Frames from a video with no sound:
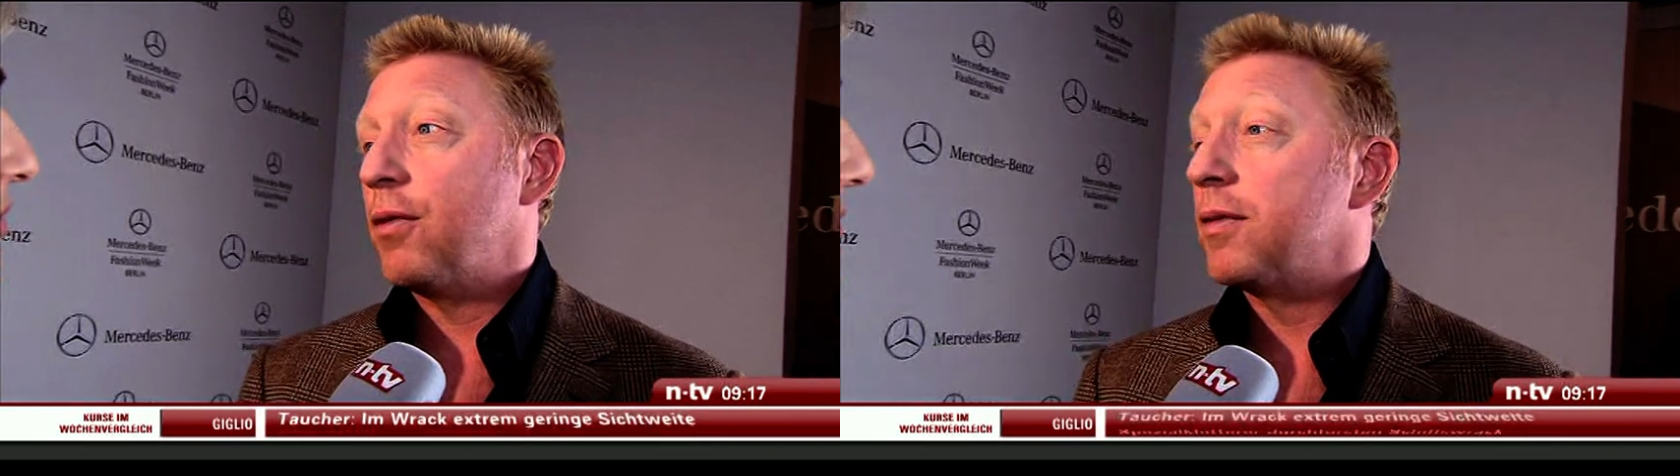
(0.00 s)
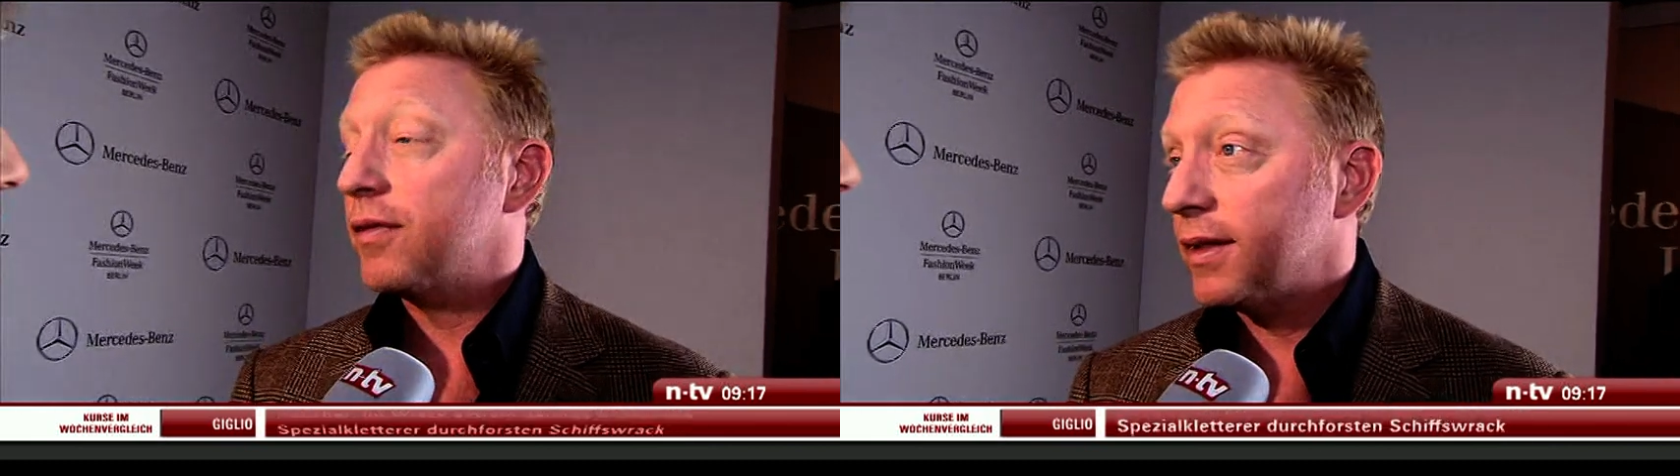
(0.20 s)

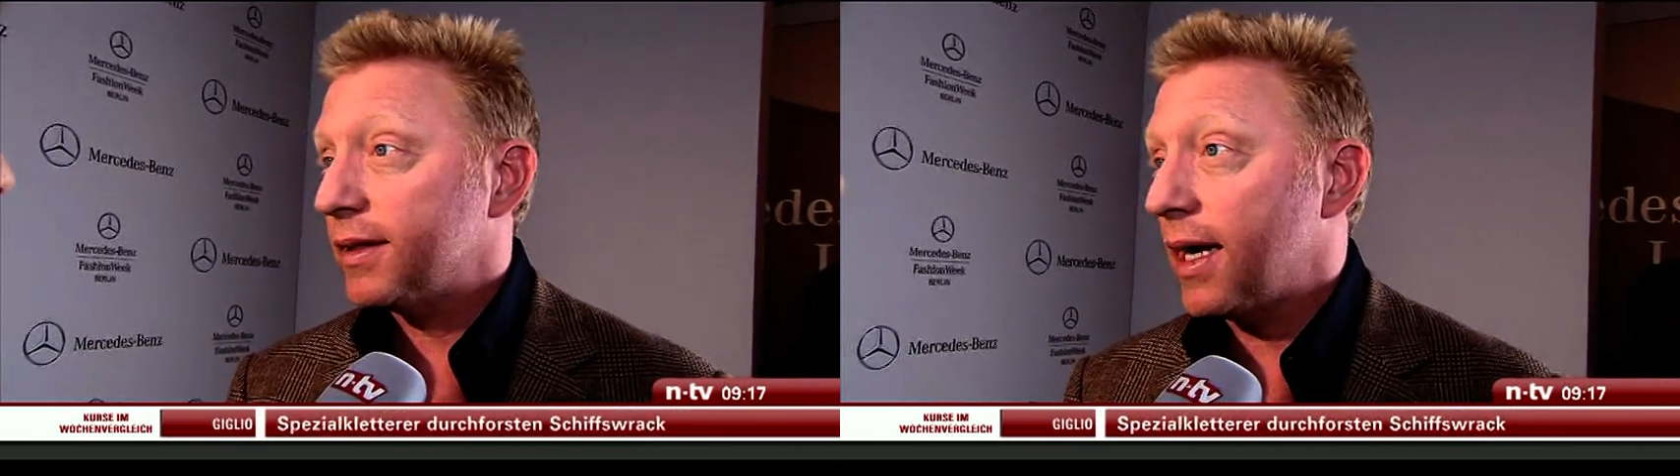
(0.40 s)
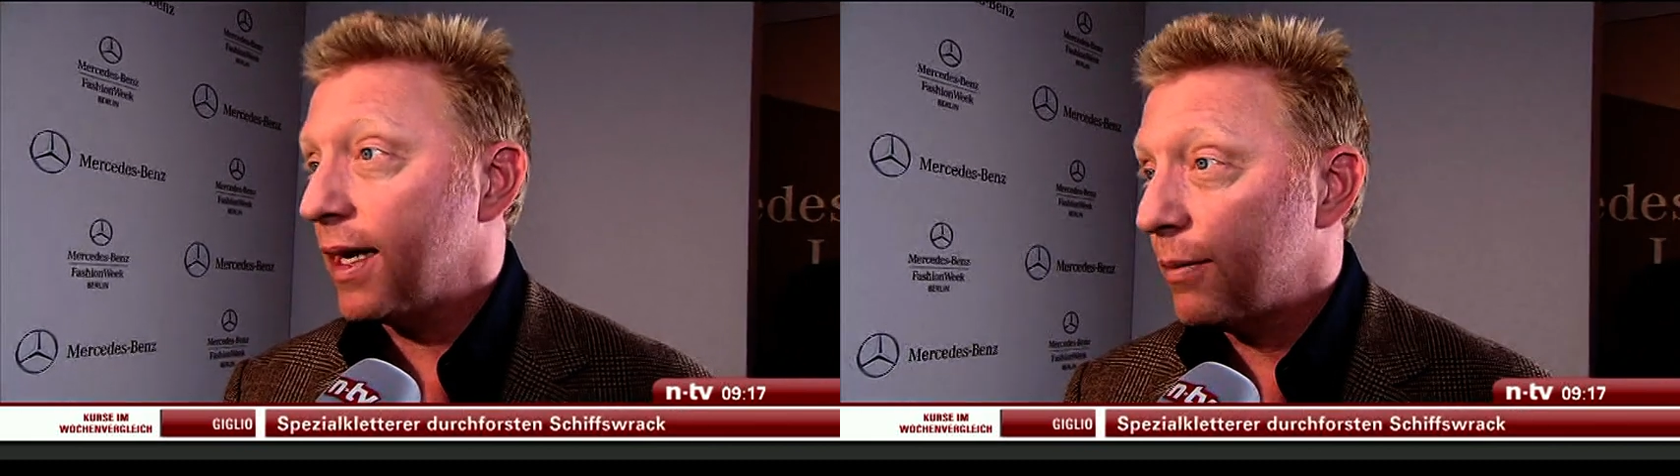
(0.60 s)

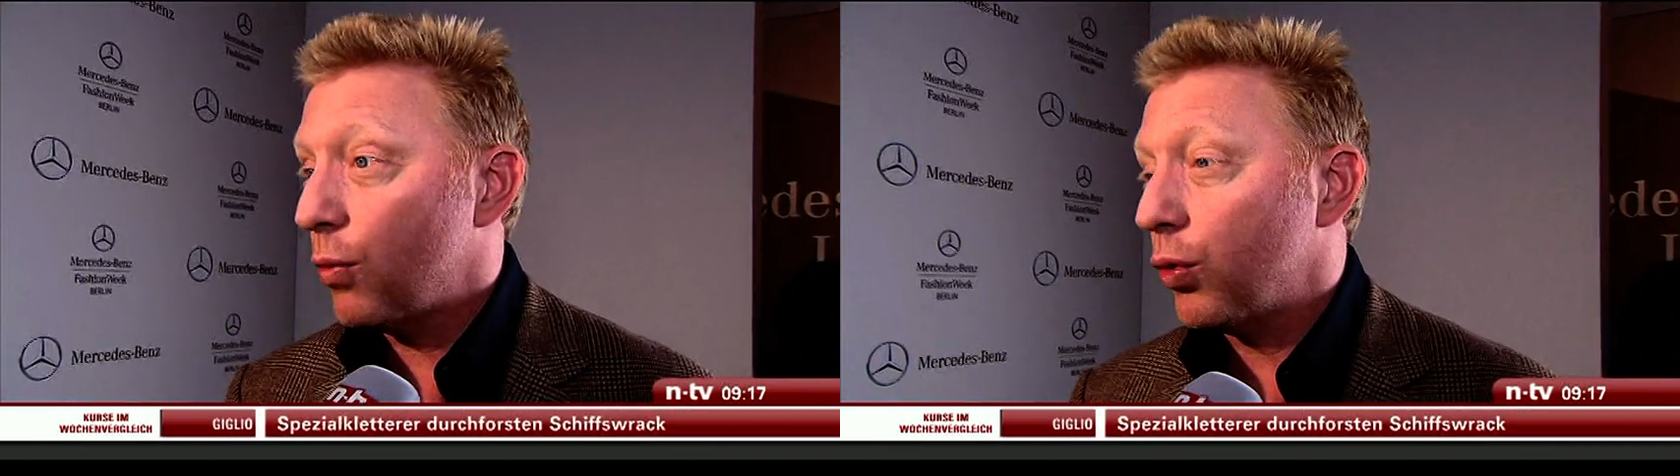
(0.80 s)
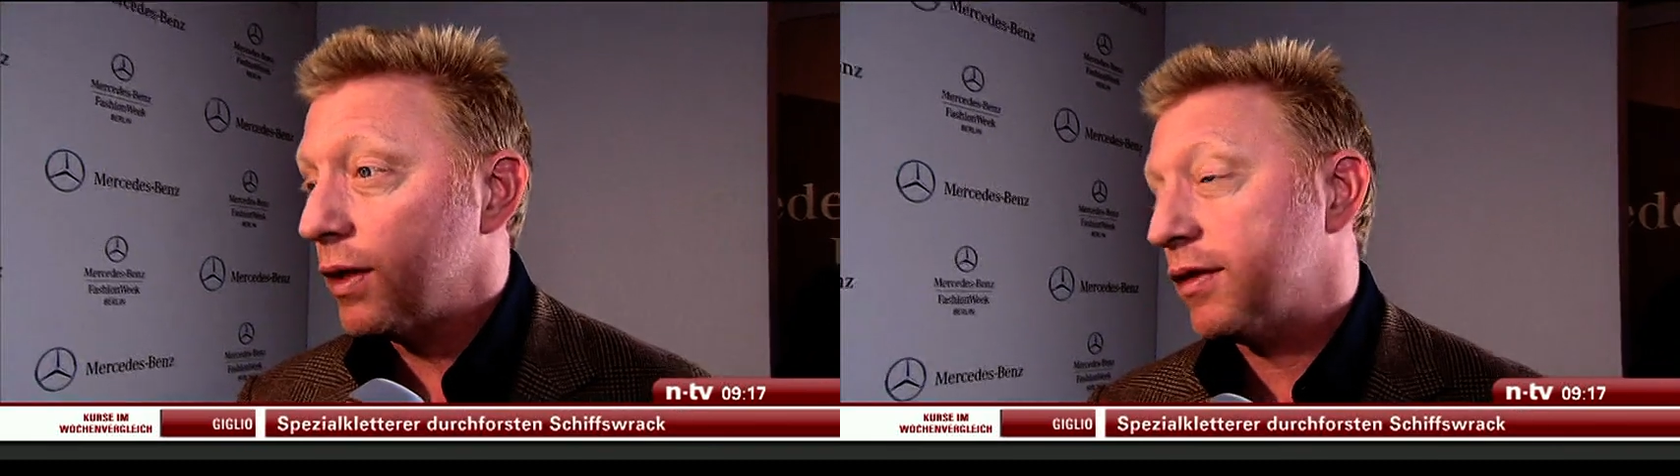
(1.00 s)
25 Jahre
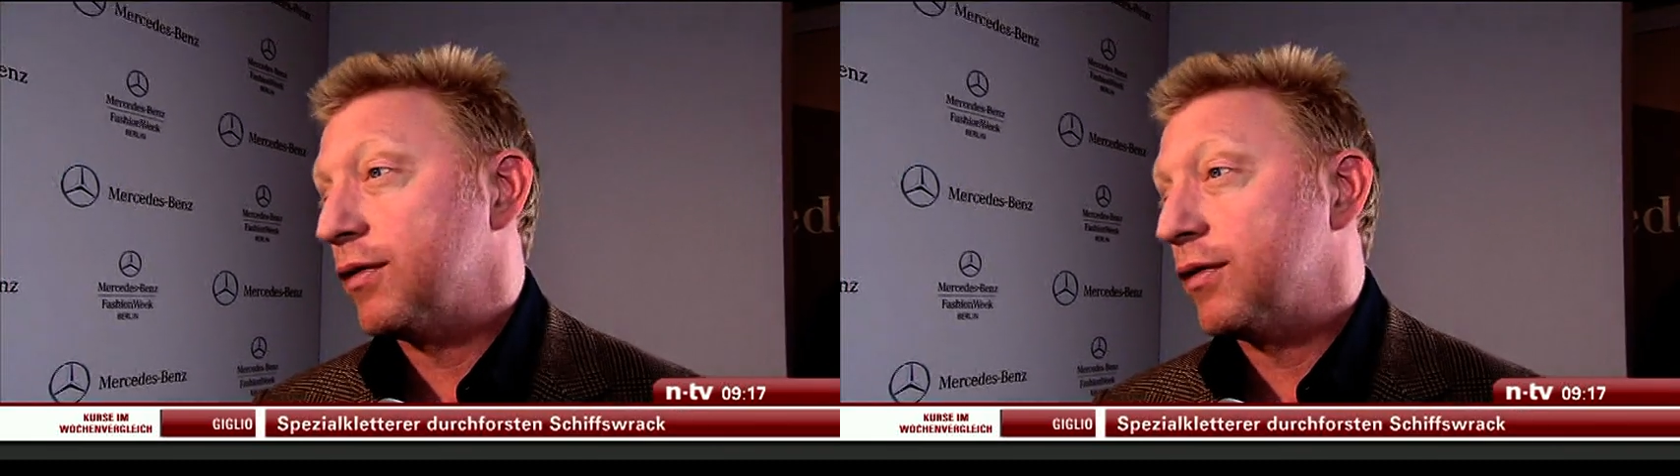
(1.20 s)
modisch